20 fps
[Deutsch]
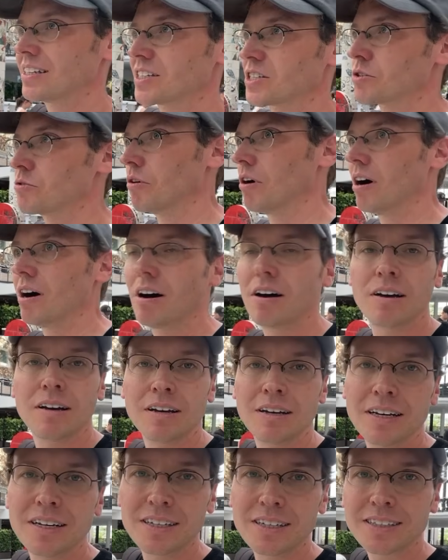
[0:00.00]
zur
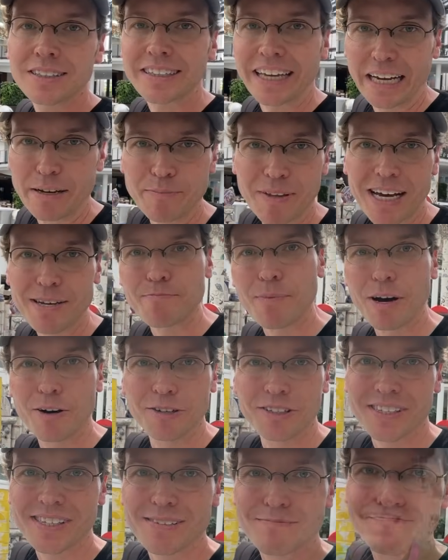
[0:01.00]
Game Night bei
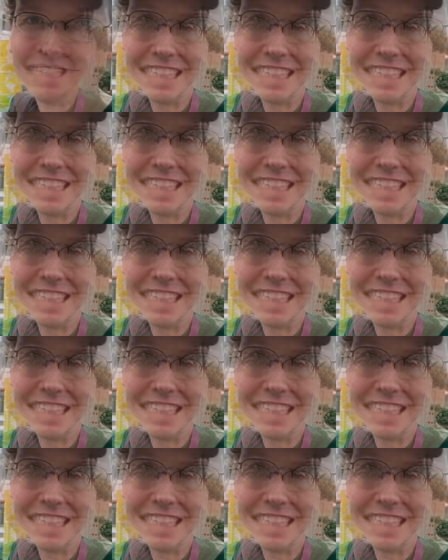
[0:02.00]
uns.